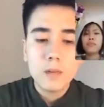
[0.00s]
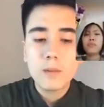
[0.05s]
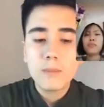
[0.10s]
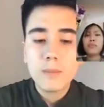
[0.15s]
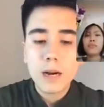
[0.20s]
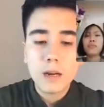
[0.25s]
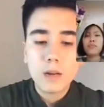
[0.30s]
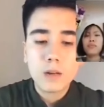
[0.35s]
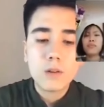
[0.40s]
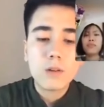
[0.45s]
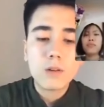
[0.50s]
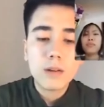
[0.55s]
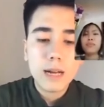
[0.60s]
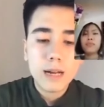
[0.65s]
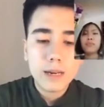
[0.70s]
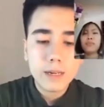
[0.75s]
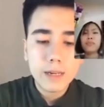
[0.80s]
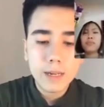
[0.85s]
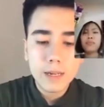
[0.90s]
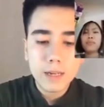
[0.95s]
mình bảo cố
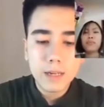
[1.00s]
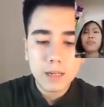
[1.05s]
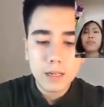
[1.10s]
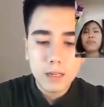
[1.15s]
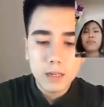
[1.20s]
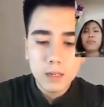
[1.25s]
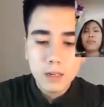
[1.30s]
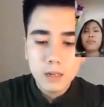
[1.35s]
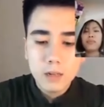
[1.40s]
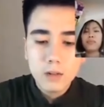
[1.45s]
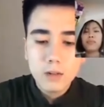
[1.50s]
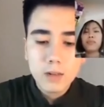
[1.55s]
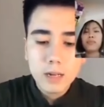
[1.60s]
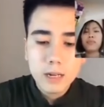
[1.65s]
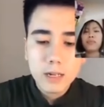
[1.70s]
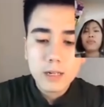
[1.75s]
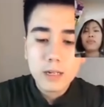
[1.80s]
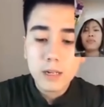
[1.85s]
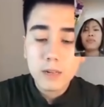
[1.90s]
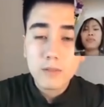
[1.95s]
gắng đi cố
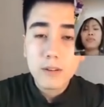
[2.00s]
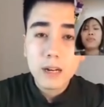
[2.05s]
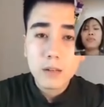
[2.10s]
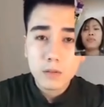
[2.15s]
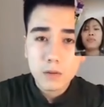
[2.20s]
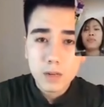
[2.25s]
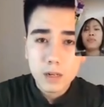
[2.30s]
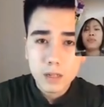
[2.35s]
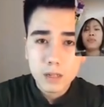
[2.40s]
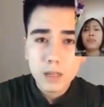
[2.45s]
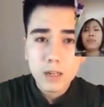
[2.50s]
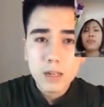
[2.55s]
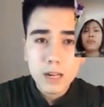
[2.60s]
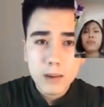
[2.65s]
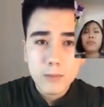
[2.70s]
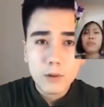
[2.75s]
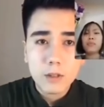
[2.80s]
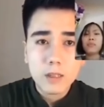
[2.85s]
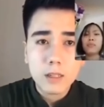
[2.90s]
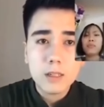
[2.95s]
gắng đợi vài tuần là tất
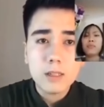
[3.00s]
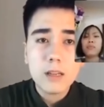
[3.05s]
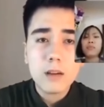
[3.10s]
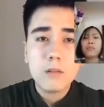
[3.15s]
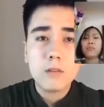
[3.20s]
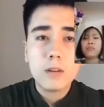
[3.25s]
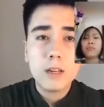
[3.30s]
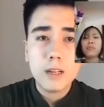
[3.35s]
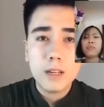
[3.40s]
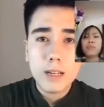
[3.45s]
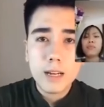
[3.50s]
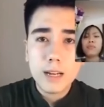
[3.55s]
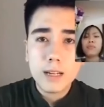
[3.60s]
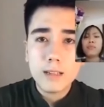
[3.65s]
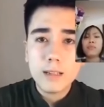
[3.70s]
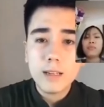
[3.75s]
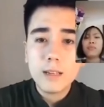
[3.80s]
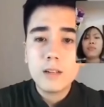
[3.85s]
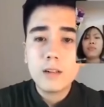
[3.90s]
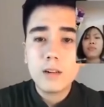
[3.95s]
cả mọi thứ sẽ ổn định
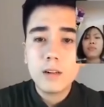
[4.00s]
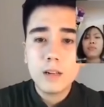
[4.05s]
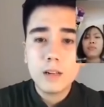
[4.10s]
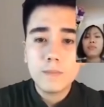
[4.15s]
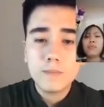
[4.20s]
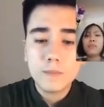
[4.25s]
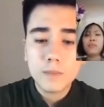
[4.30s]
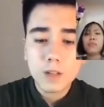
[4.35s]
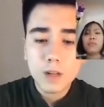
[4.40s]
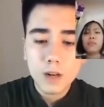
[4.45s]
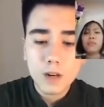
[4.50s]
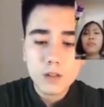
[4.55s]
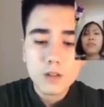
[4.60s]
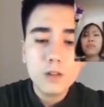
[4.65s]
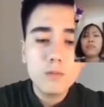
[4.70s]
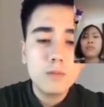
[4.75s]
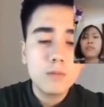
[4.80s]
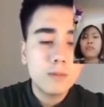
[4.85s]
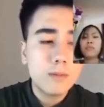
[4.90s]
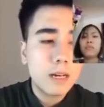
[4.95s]
lại thế rồi họ
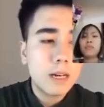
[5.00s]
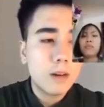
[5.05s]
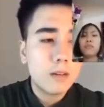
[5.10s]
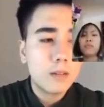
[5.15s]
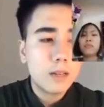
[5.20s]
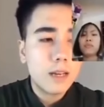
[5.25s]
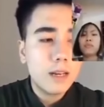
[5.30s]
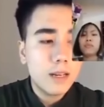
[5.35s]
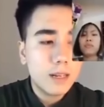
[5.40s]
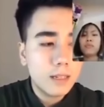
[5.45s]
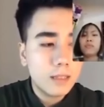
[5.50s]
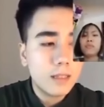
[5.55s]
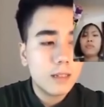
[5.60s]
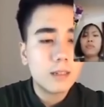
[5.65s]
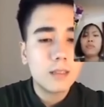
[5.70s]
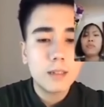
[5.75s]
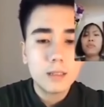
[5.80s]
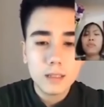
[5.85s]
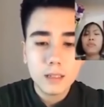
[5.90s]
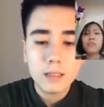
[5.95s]
dùng bắt đầu thấy linh
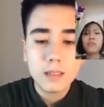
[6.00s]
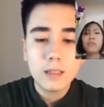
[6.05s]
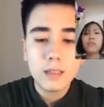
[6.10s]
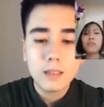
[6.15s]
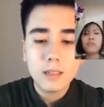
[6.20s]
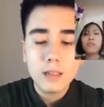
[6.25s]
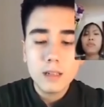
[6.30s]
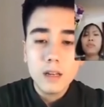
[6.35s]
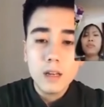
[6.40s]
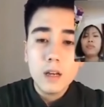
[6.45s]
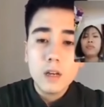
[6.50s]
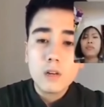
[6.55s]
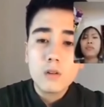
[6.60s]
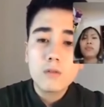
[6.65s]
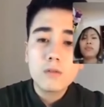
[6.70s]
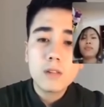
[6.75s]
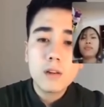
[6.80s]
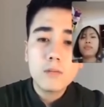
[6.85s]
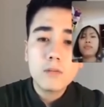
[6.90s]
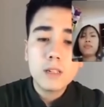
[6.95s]
từ từ từ từ
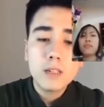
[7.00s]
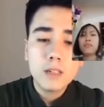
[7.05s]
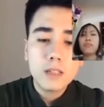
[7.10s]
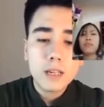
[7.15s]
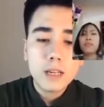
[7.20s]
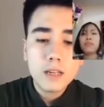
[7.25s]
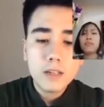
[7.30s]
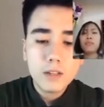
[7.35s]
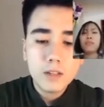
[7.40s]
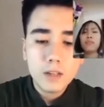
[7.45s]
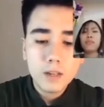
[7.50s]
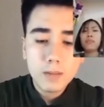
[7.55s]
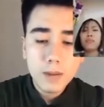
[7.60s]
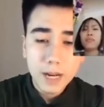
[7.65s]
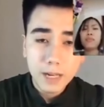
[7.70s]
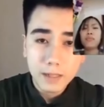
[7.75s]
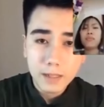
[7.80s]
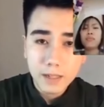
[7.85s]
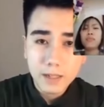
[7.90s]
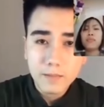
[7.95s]
cũng giống như người ta đi chữa
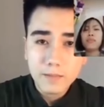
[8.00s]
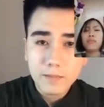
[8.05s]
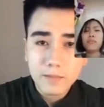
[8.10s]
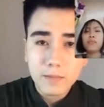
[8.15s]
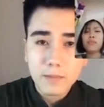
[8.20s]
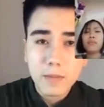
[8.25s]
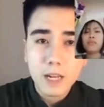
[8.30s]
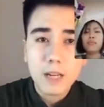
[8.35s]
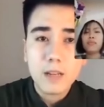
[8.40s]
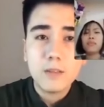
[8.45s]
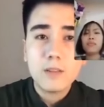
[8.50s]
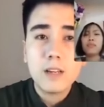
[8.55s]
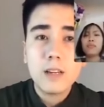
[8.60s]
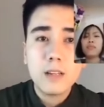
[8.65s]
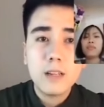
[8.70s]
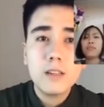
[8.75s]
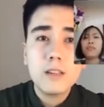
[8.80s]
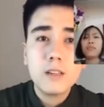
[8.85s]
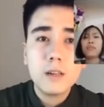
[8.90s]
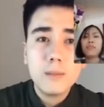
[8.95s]
bệnh đấy bạn hiểu
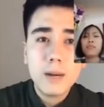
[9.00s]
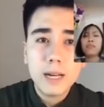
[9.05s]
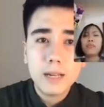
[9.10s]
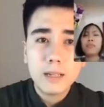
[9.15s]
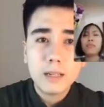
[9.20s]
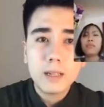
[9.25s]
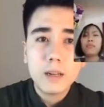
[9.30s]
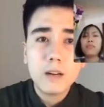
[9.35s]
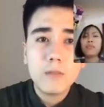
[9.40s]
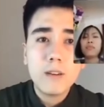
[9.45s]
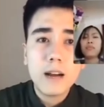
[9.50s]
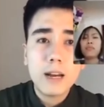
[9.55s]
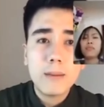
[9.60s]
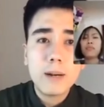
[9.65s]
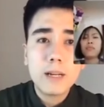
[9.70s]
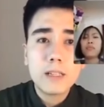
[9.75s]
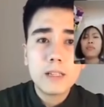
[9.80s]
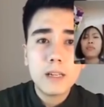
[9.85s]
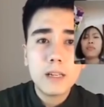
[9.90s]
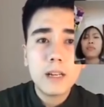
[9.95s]
chưa đi chữa bệnh đâu
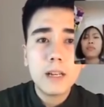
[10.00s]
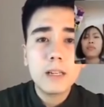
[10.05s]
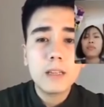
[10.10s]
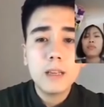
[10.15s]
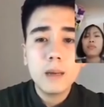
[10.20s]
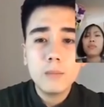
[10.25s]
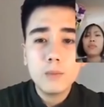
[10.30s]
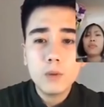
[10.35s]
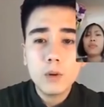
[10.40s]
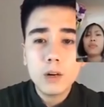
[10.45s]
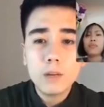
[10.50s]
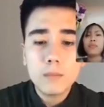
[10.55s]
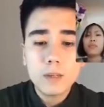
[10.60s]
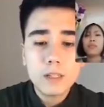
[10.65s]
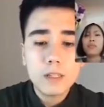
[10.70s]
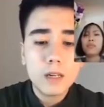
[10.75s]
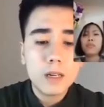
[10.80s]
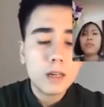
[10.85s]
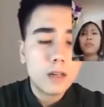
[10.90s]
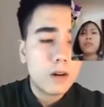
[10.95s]
phải bác sĩ đến tiêm thuốc
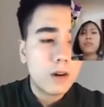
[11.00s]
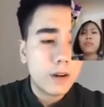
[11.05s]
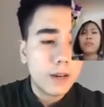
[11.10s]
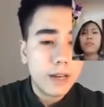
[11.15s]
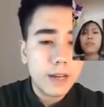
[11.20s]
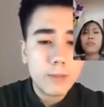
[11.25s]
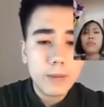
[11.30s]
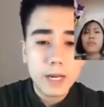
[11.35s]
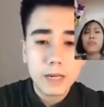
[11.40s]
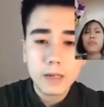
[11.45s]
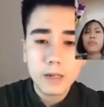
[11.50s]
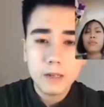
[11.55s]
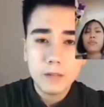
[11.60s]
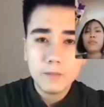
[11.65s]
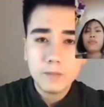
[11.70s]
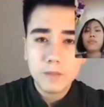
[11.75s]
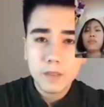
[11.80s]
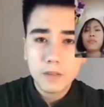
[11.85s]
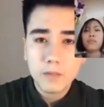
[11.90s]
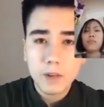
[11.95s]
mà chữa được khỏi ngay bệnh
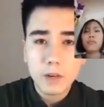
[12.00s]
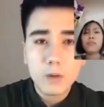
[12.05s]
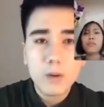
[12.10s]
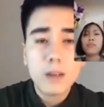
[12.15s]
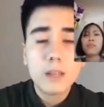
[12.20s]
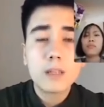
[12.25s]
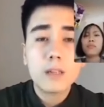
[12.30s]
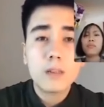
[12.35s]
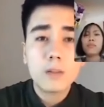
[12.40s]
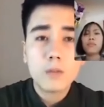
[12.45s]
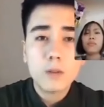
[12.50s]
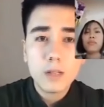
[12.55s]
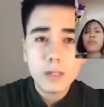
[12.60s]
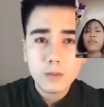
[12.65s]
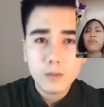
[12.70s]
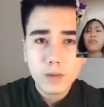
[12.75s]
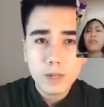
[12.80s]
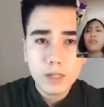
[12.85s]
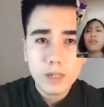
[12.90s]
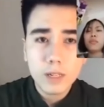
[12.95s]
đâu phải qua th-
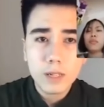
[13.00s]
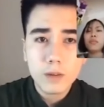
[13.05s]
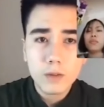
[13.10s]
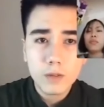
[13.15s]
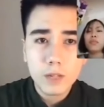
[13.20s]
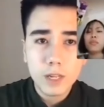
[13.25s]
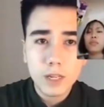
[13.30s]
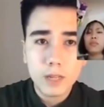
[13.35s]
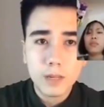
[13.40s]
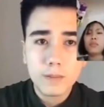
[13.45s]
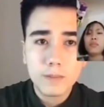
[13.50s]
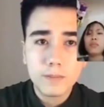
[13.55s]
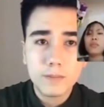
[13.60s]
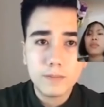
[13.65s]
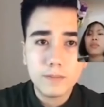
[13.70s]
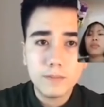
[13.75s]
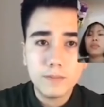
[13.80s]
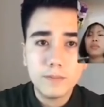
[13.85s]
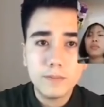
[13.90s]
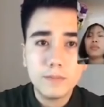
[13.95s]
quá quá trình điều trị
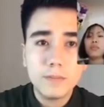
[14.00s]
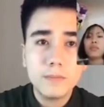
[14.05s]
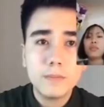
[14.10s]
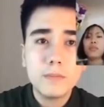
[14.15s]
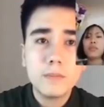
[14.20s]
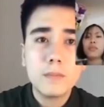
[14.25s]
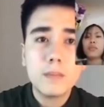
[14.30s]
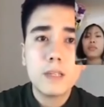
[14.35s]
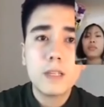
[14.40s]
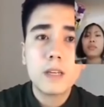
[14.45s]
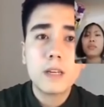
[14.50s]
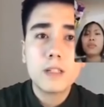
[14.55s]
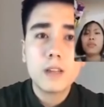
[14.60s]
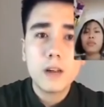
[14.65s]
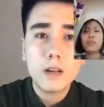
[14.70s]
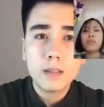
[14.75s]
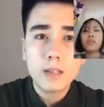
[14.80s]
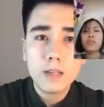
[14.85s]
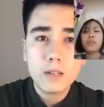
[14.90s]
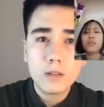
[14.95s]
Ừ, mới thấy
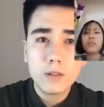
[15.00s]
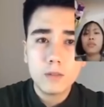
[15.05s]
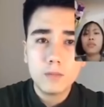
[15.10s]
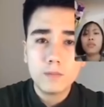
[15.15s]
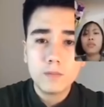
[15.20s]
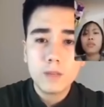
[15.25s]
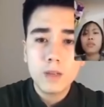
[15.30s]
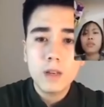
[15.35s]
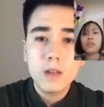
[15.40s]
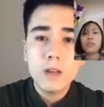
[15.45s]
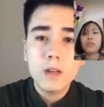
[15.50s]
rõ tác dụng